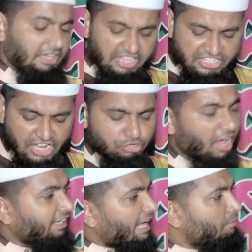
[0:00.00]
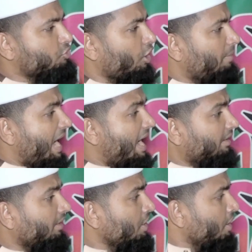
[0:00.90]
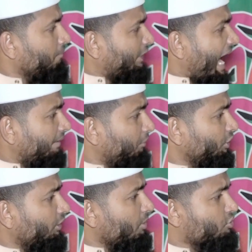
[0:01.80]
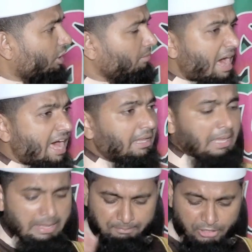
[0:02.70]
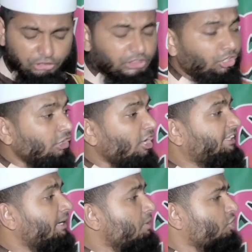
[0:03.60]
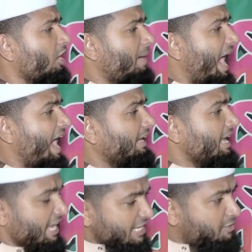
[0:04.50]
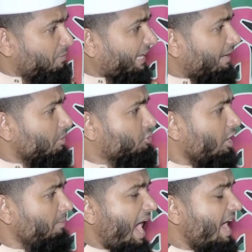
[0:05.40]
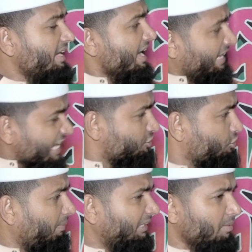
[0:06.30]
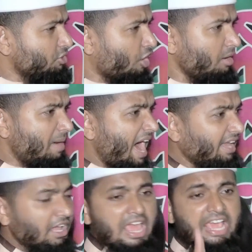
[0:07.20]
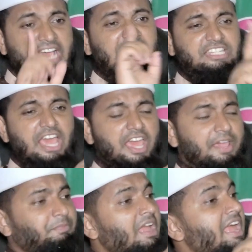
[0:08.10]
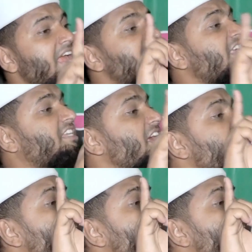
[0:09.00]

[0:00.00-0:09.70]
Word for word: এদেশের সরকার মুসলমান প্রধানমন্ত্রী মুসলমান বিরোধী দলীয় নেত্রী মুসলমান স্পিকার মুসলমান রাষ্ট্রপতি মুসলমান এদেশে এদেশে